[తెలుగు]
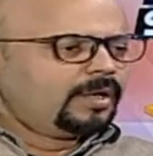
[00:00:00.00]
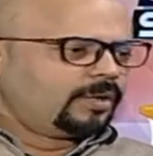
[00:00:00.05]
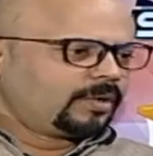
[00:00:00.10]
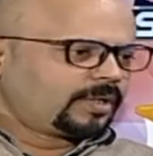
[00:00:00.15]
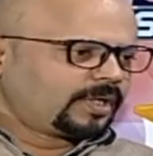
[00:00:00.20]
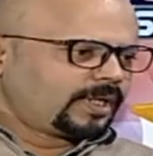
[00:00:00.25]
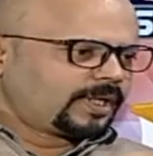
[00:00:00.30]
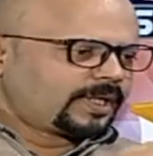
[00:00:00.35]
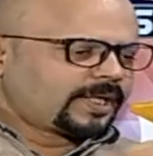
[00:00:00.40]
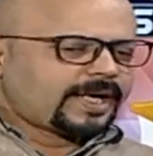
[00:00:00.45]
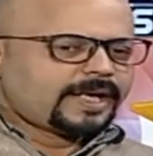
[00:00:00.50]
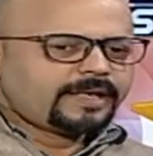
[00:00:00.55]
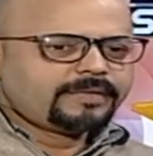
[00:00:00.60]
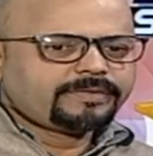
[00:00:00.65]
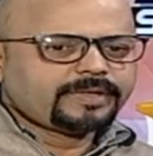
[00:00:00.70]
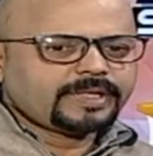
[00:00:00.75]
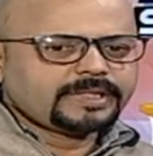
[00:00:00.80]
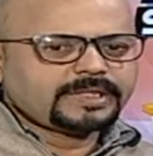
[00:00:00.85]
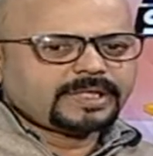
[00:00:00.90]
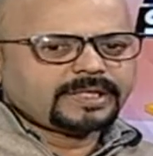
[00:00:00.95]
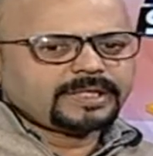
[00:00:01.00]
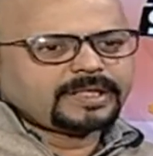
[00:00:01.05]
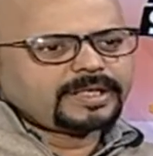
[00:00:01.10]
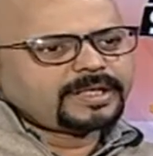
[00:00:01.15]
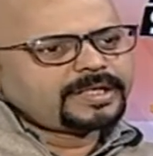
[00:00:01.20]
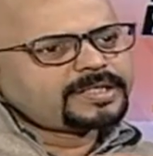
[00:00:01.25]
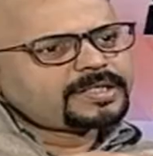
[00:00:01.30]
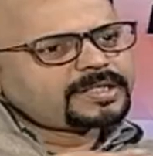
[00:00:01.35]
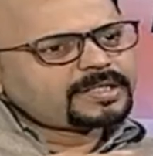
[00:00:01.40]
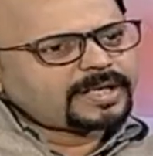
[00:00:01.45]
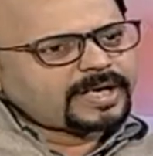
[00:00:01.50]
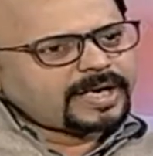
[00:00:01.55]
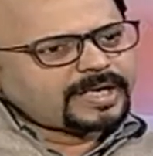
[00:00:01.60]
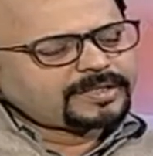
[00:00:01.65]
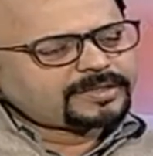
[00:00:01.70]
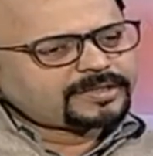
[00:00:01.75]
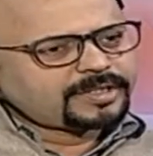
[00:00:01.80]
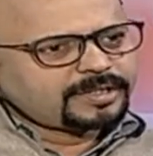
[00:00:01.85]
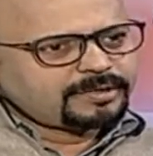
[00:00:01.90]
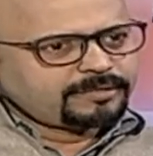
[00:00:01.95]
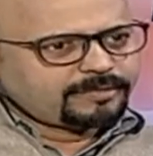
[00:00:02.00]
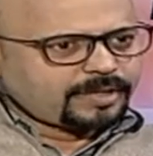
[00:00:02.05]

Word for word: ఒక గ్రాండ్ ఫాదర్ దగ్గర నుంచి గ్రాండ్ సన్